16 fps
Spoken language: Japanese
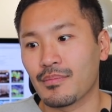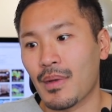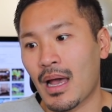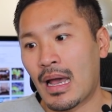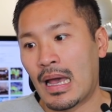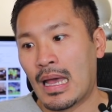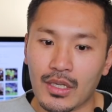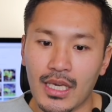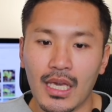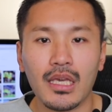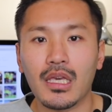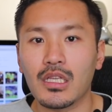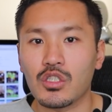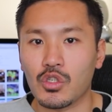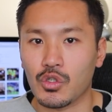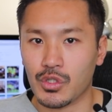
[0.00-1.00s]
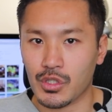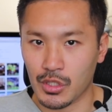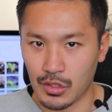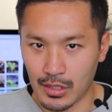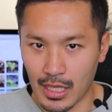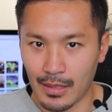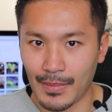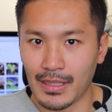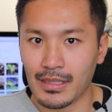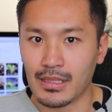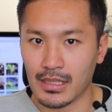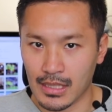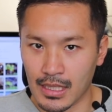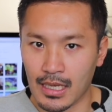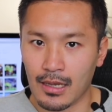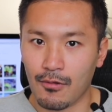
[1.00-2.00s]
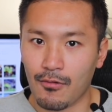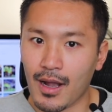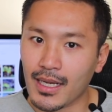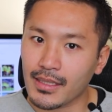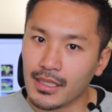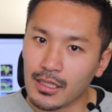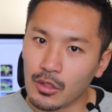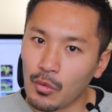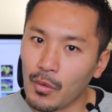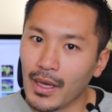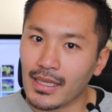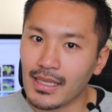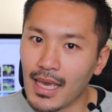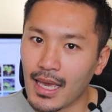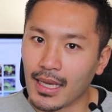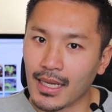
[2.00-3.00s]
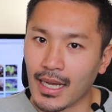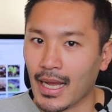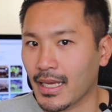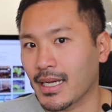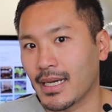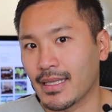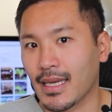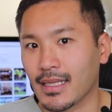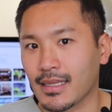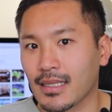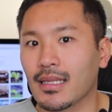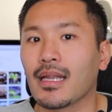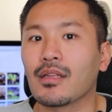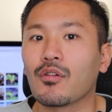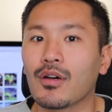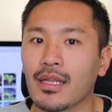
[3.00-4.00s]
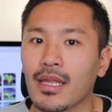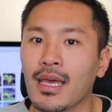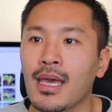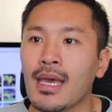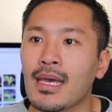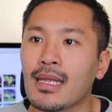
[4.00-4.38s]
まあ、経験値を積んでいますし、若手とはいえ海外でやってたりとかね、